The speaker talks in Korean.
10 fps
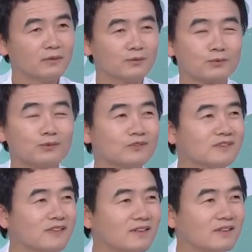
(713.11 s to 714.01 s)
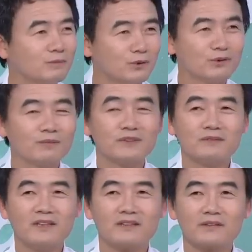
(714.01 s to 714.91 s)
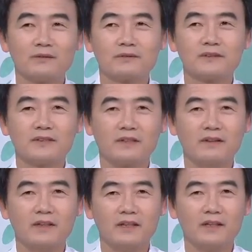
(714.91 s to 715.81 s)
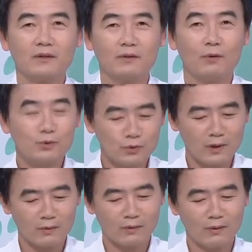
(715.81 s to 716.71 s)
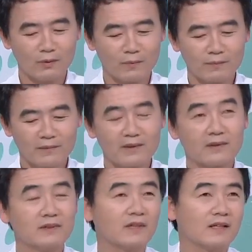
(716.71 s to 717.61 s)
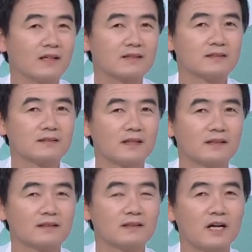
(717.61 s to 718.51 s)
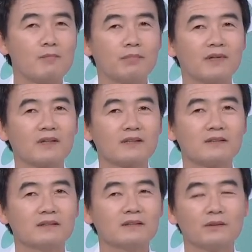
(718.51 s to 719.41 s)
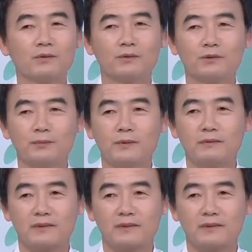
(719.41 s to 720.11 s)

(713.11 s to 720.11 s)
좀 국제 부끄럽지만 국제사회에 호소하고 여야 각 정당을 압박해서 교원노조법을